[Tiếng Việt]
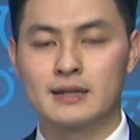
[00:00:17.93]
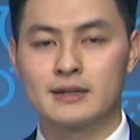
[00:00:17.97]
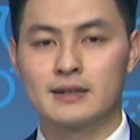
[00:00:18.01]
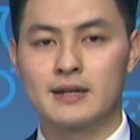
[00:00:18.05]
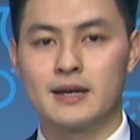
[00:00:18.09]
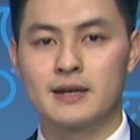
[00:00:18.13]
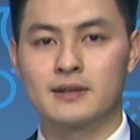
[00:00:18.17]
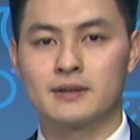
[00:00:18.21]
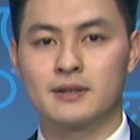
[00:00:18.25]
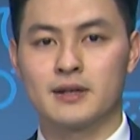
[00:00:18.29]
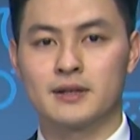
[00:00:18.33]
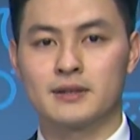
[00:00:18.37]

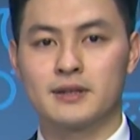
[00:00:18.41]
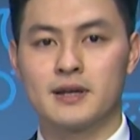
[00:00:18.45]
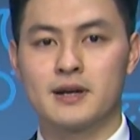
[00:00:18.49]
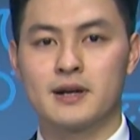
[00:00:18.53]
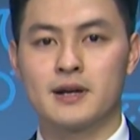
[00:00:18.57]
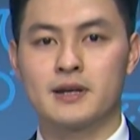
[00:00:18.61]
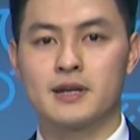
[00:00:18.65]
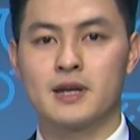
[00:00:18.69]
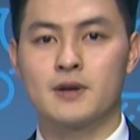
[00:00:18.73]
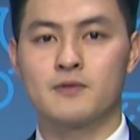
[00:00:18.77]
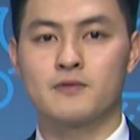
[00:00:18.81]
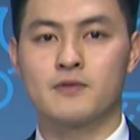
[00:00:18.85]
nên thời tiết
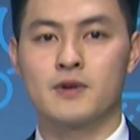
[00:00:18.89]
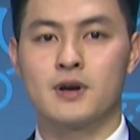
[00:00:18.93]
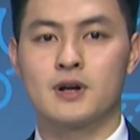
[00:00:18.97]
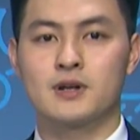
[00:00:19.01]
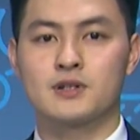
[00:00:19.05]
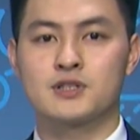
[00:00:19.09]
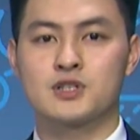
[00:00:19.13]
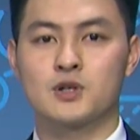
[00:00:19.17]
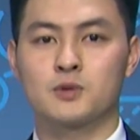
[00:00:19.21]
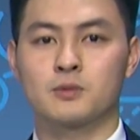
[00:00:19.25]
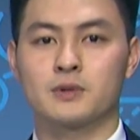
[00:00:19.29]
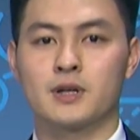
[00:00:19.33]
các địa
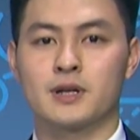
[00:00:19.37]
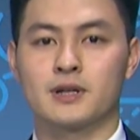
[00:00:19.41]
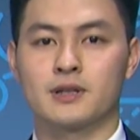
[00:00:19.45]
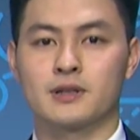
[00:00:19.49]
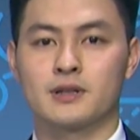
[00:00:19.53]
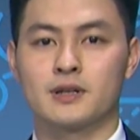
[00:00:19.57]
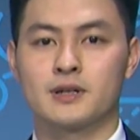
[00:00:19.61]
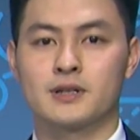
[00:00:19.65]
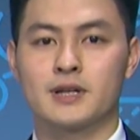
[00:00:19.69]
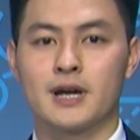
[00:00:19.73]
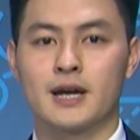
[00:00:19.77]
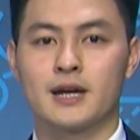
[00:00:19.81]
phương trong tỉnh
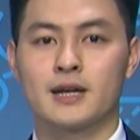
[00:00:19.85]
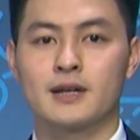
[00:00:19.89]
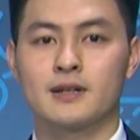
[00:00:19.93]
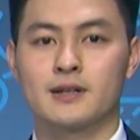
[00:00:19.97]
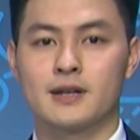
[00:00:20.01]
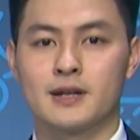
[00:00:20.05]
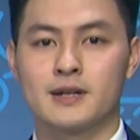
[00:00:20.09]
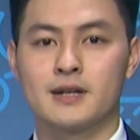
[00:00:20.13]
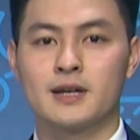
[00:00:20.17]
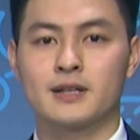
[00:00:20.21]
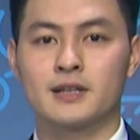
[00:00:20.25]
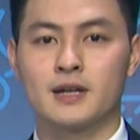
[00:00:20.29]
từ nay
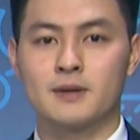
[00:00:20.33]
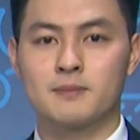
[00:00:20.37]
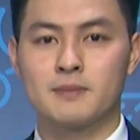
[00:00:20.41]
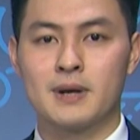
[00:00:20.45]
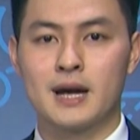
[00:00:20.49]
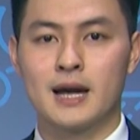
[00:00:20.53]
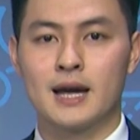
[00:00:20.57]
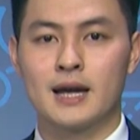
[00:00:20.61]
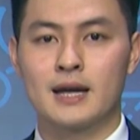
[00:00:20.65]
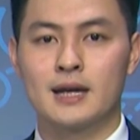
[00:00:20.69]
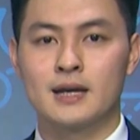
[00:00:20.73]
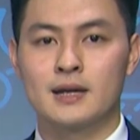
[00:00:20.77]
đến hết tháng
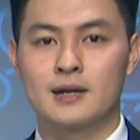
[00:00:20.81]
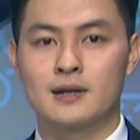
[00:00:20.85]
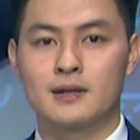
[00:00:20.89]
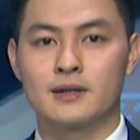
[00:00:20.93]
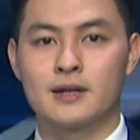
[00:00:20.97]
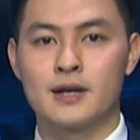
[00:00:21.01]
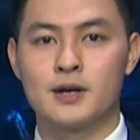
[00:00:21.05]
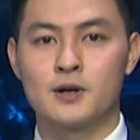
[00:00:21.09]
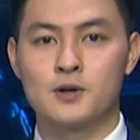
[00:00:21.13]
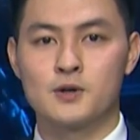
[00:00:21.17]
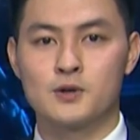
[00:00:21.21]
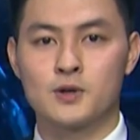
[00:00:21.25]
ba
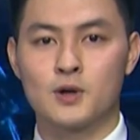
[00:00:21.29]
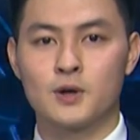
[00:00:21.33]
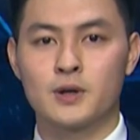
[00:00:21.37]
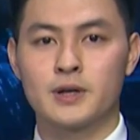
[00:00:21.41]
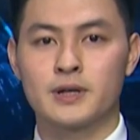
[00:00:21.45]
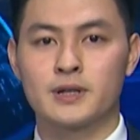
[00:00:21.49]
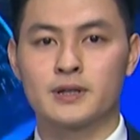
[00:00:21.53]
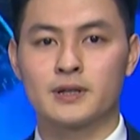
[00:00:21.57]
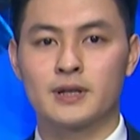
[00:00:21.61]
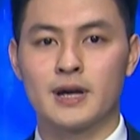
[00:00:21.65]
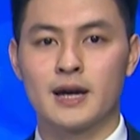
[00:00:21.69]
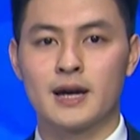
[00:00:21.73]
đều có
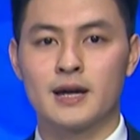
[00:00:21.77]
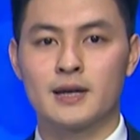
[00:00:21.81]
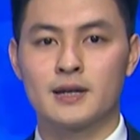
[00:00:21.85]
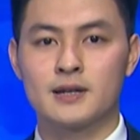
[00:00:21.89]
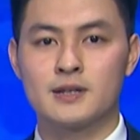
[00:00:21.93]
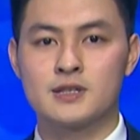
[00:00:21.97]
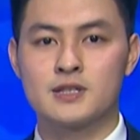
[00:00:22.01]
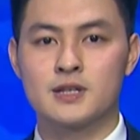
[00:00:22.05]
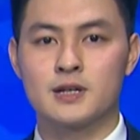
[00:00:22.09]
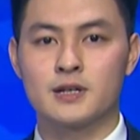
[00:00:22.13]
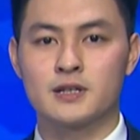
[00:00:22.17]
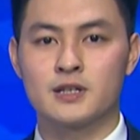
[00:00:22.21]
hình
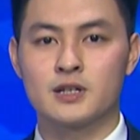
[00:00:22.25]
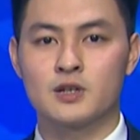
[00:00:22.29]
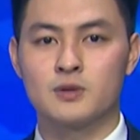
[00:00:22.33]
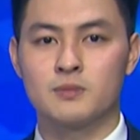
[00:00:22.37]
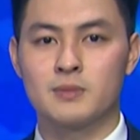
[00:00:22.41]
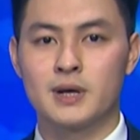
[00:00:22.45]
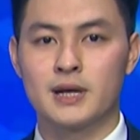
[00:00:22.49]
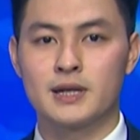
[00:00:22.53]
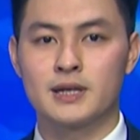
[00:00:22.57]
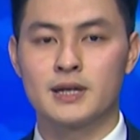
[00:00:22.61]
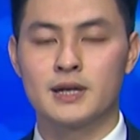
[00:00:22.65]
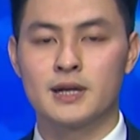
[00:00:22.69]
thái trời nhiều
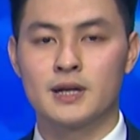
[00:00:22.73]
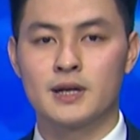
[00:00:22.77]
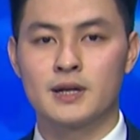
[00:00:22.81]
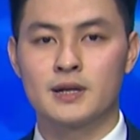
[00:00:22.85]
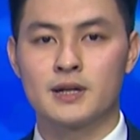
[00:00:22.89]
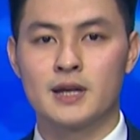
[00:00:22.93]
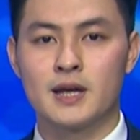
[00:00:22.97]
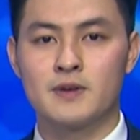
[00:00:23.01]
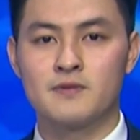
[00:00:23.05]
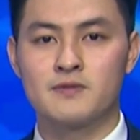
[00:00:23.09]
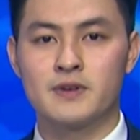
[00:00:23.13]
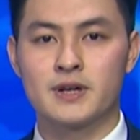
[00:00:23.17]
mây,
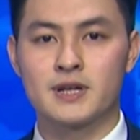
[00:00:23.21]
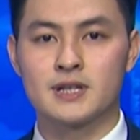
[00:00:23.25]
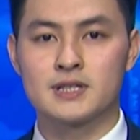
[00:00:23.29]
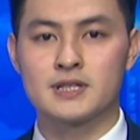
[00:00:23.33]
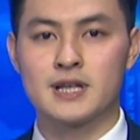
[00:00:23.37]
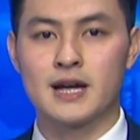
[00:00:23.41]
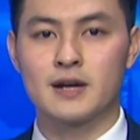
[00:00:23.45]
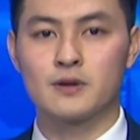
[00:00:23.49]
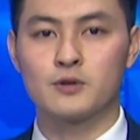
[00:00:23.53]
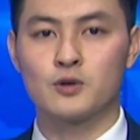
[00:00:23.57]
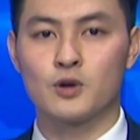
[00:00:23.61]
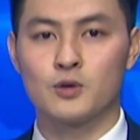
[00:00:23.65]
đêm về
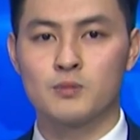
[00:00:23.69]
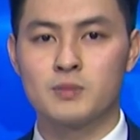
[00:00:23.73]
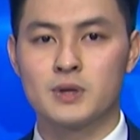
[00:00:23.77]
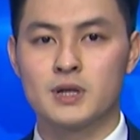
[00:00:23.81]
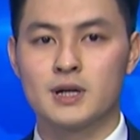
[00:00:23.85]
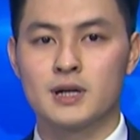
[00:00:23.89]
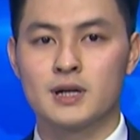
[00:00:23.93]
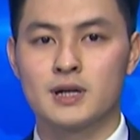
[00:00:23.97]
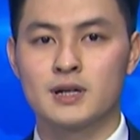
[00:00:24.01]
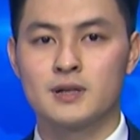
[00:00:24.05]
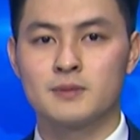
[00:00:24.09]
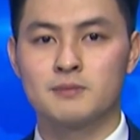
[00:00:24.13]
sáng có
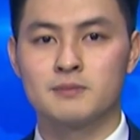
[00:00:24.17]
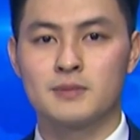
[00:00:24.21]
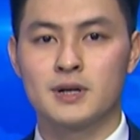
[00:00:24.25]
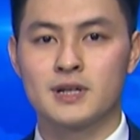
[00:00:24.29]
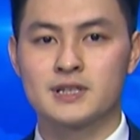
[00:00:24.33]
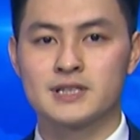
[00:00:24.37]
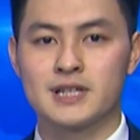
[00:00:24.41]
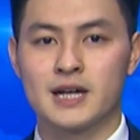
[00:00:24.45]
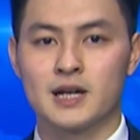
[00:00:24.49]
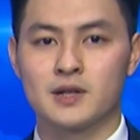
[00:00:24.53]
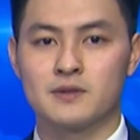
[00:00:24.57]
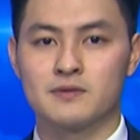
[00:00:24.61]
mưa,
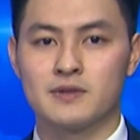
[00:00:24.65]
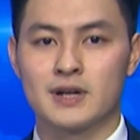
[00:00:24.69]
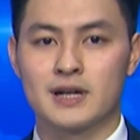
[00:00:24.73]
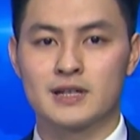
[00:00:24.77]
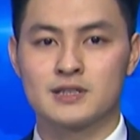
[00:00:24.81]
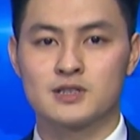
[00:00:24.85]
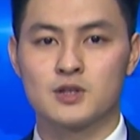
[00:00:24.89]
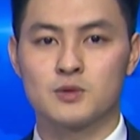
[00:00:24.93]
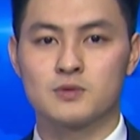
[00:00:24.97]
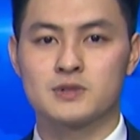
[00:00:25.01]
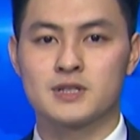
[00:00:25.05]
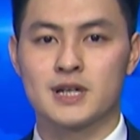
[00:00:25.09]
mưa rào
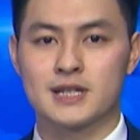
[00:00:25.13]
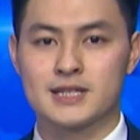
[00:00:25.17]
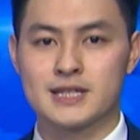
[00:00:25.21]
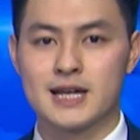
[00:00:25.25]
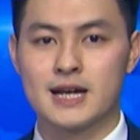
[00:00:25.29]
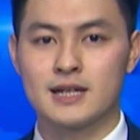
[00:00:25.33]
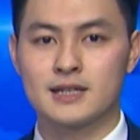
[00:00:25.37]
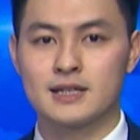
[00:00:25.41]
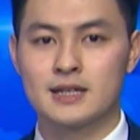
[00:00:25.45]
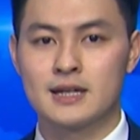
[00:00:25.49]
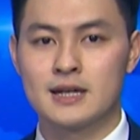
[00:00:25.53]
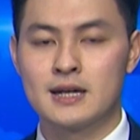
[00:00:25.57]
và dông rải
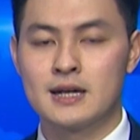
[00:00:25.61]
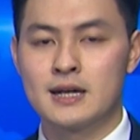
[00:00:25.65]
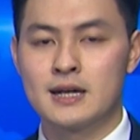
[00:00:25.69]
rác.